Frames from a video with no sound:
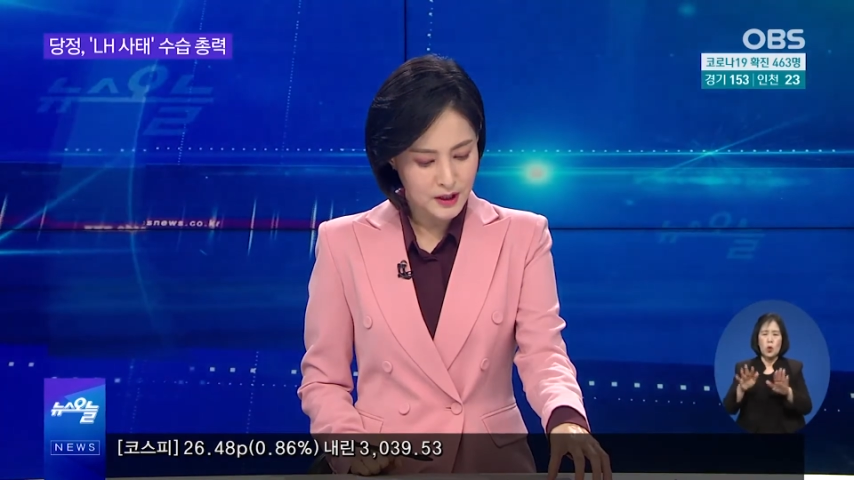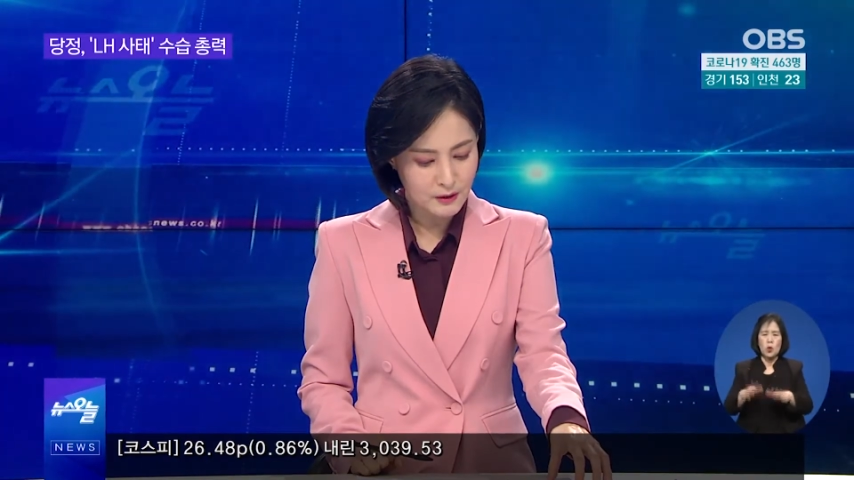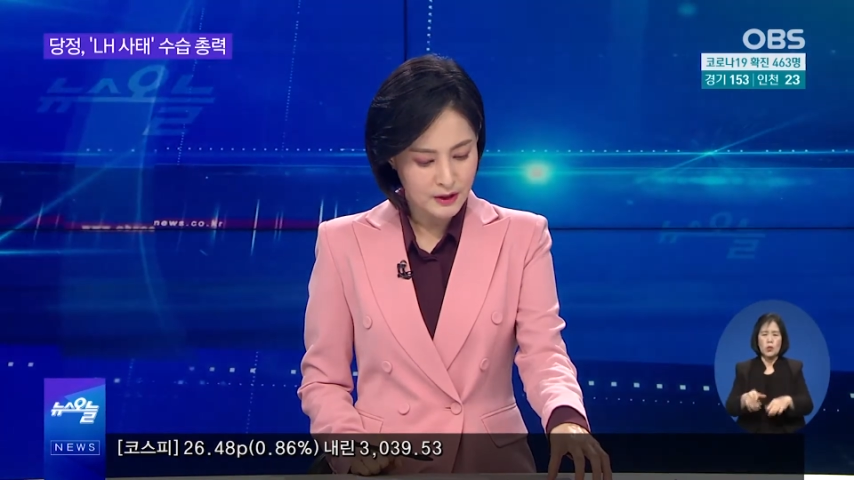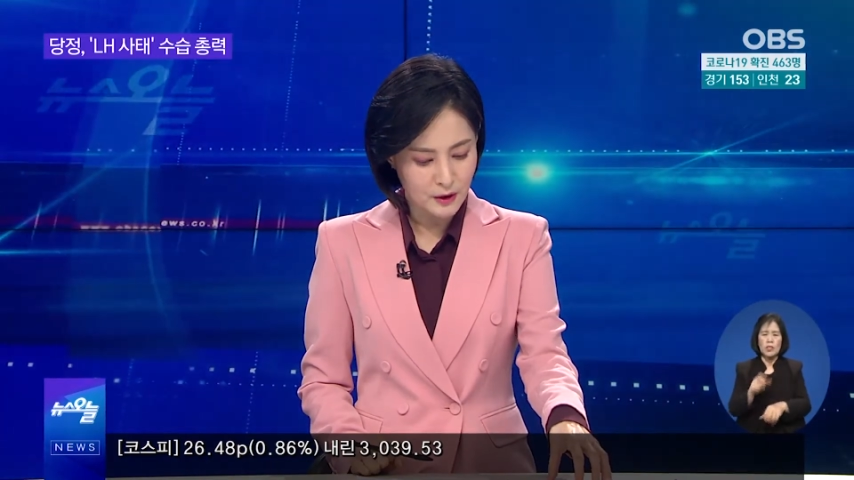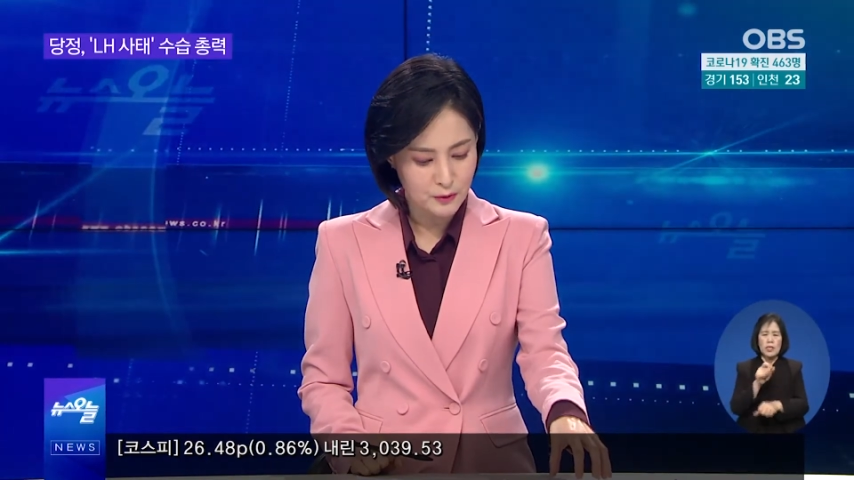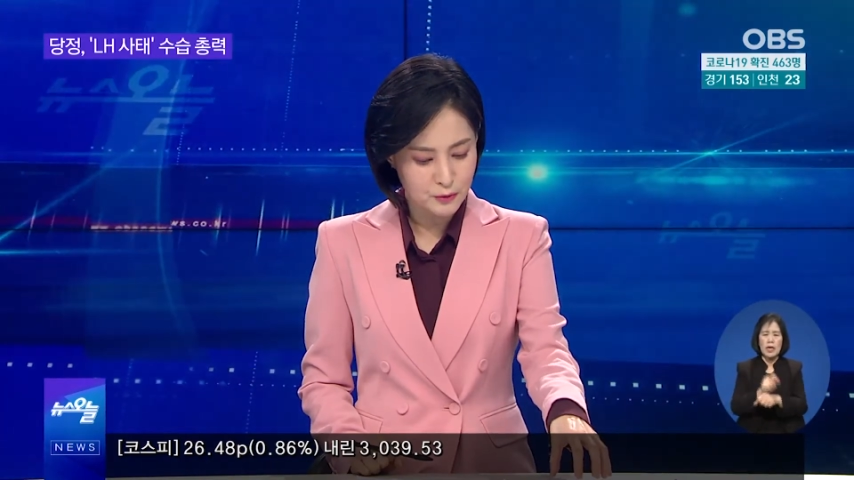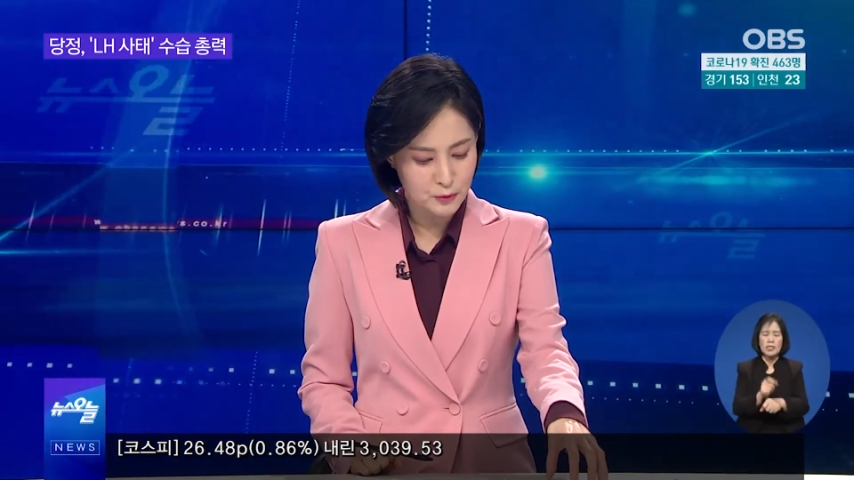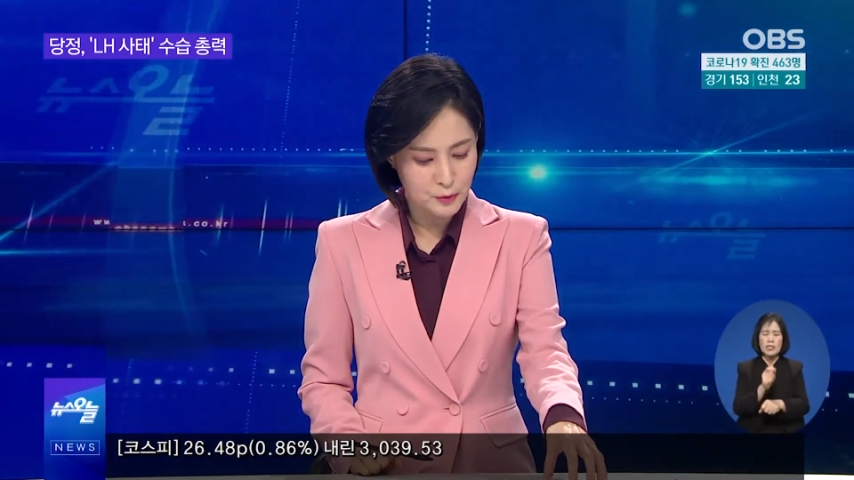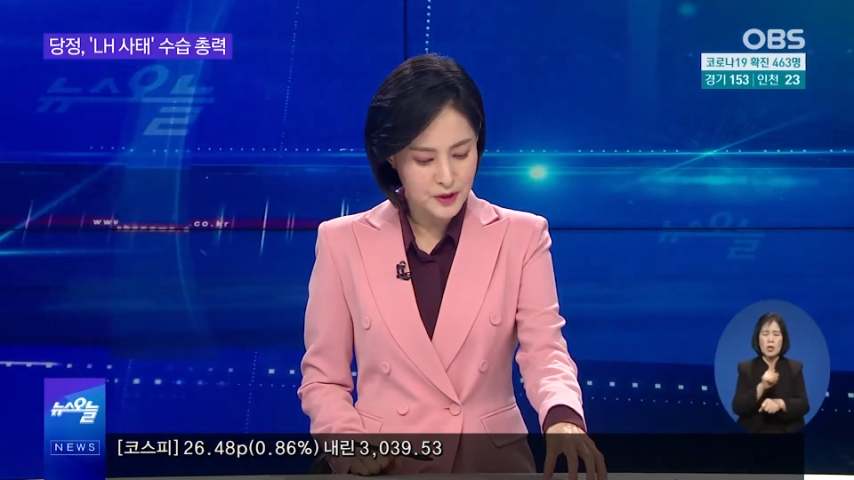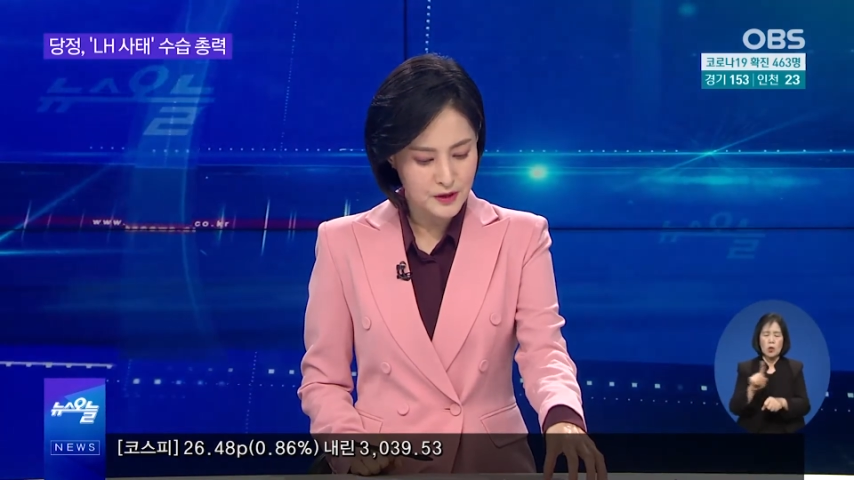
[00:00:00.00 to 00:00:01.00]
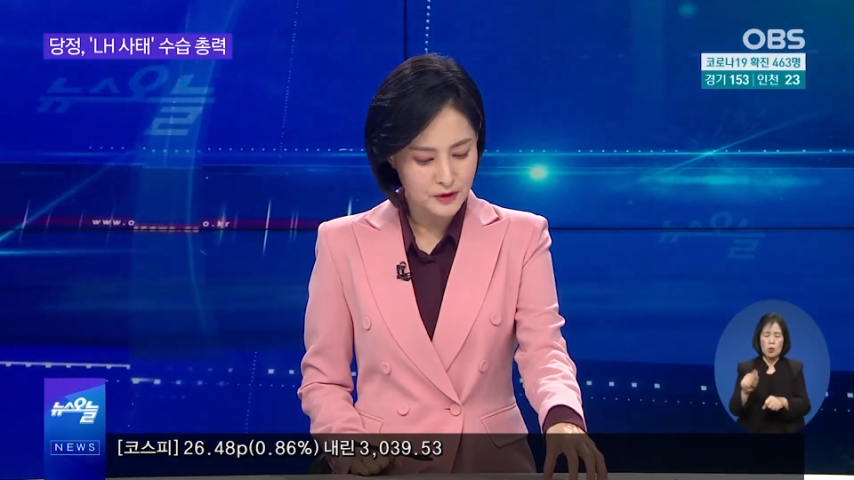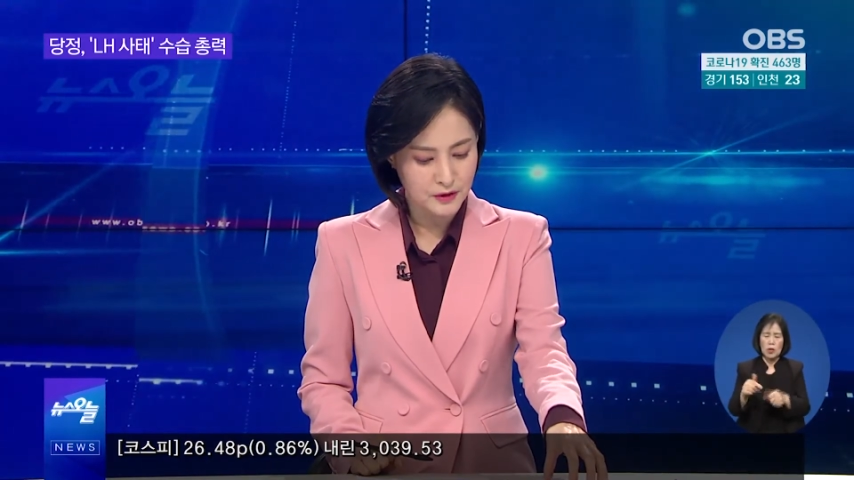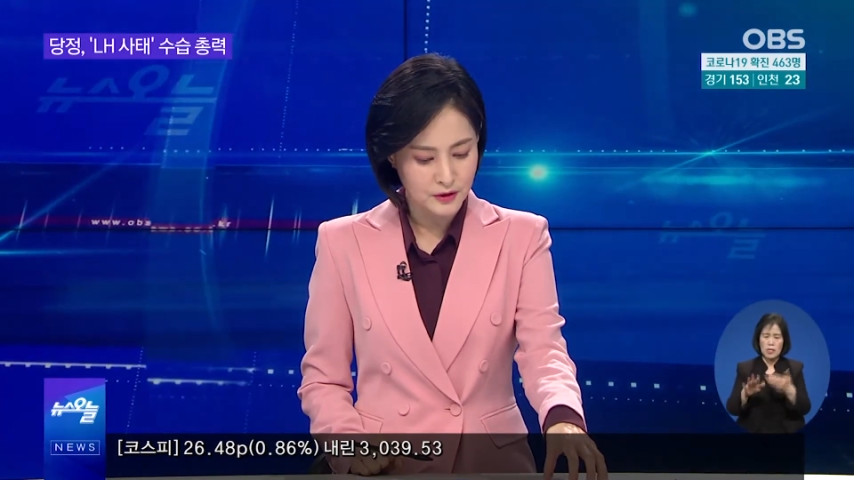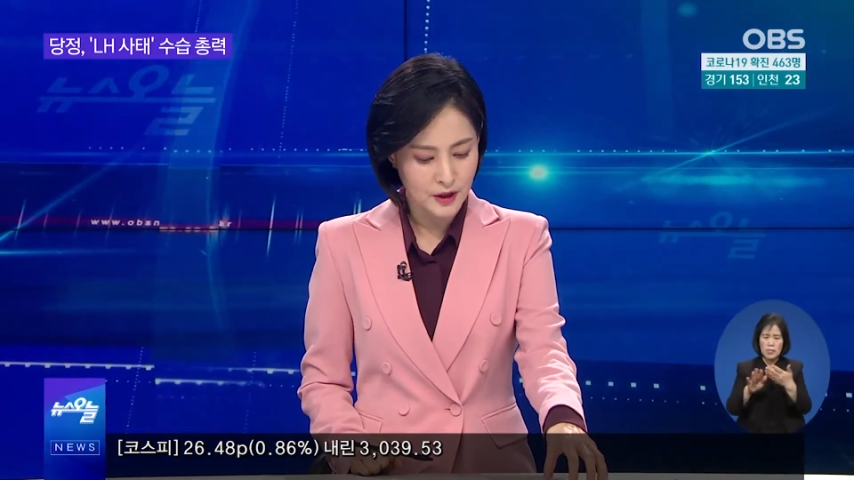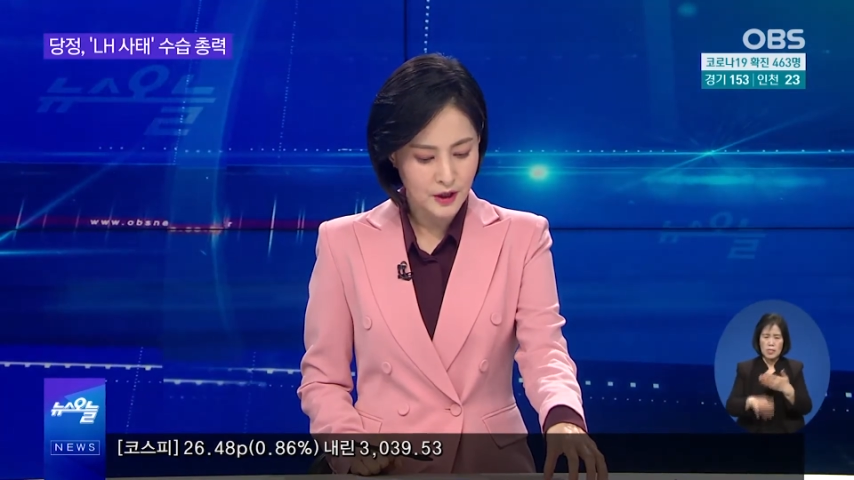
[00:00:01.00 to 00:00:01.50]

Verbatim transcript: 이화 전수조사에서는